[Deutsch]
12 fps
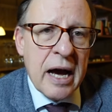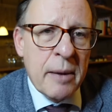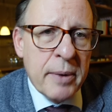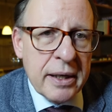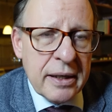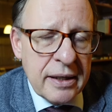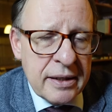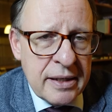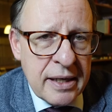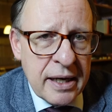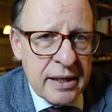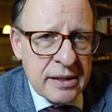aber
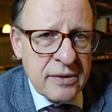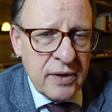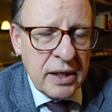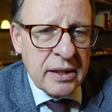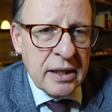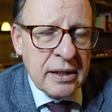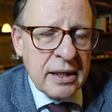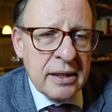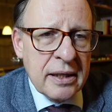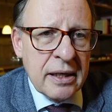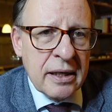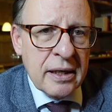hier ist wichtig, denn
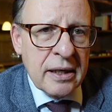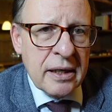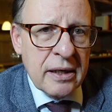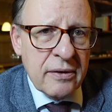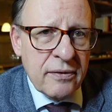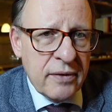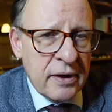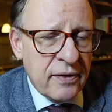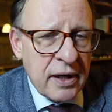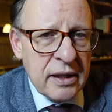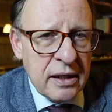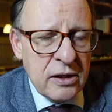äh, ich
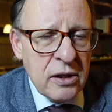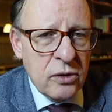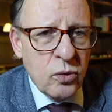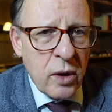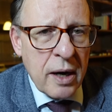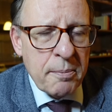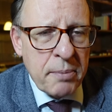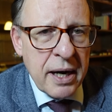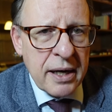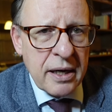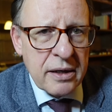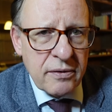werde hier nur ein
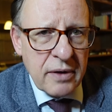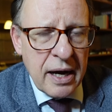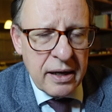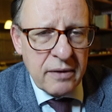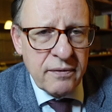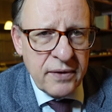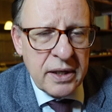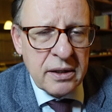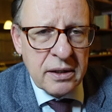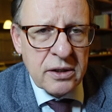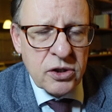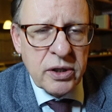paar äh,
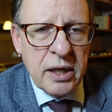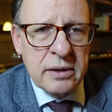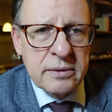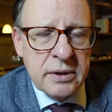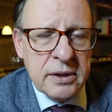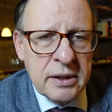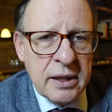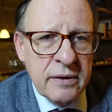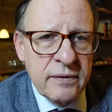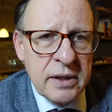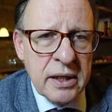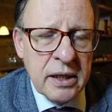wichtige Stellen
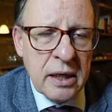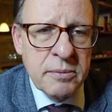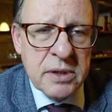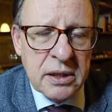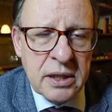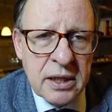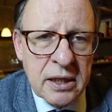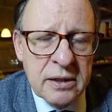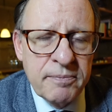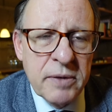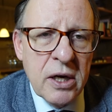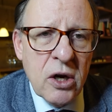hier wiedergeben, zitieren,
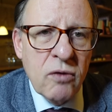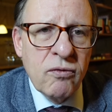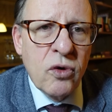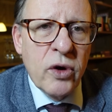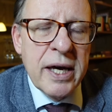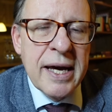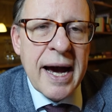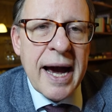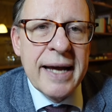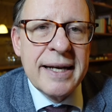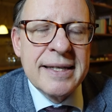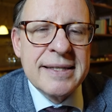wo er
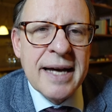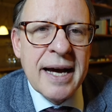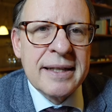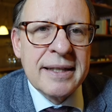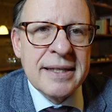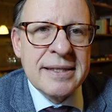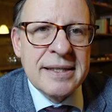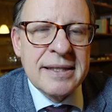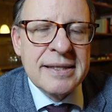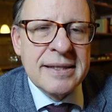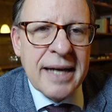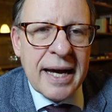eigentlich sagt, dass
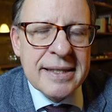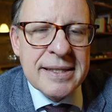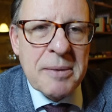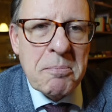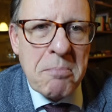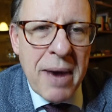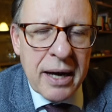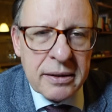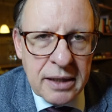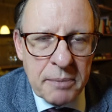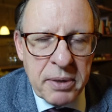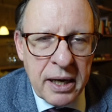das ganze
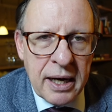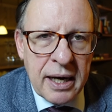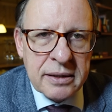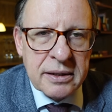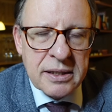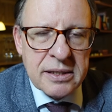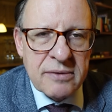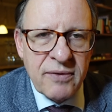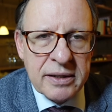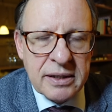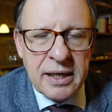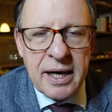Machtapparat des
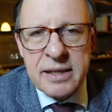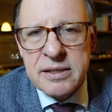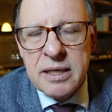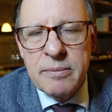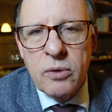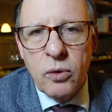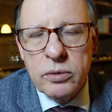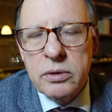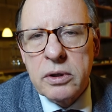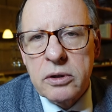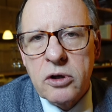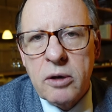Vatikans im Grunde
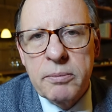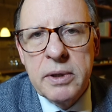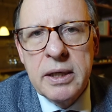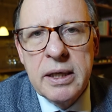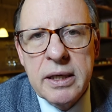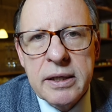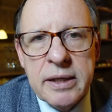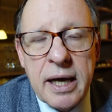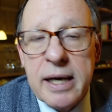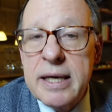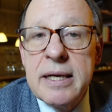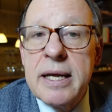genommen
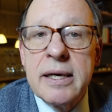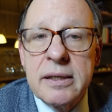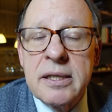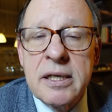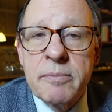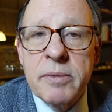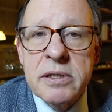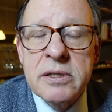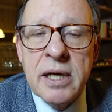ja illegitim ist.